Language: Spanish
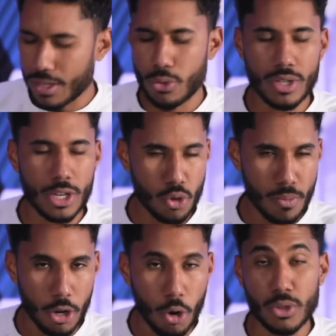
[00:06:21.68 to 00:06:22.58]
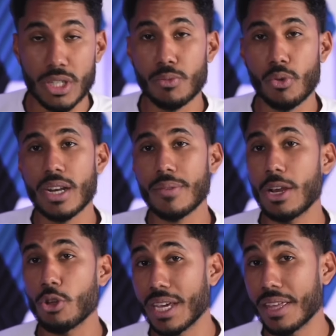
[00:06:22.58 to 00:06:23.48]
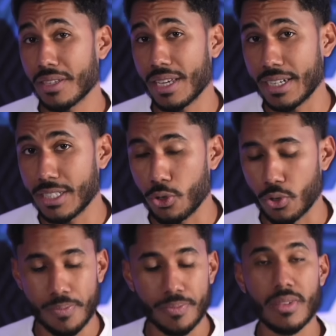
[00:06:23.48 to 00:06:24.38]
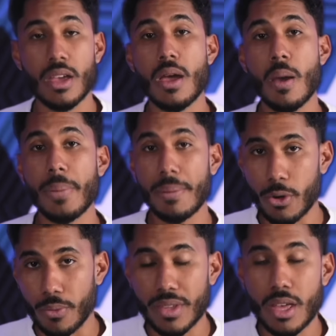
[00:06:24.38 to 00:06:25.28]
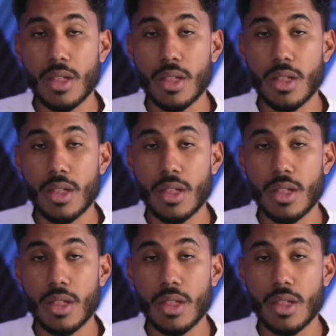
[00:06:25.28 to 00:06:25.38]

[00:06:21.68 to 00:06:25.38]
tanto si eres hombre como si eres mujer, en los siguientes ejercicios. Primero,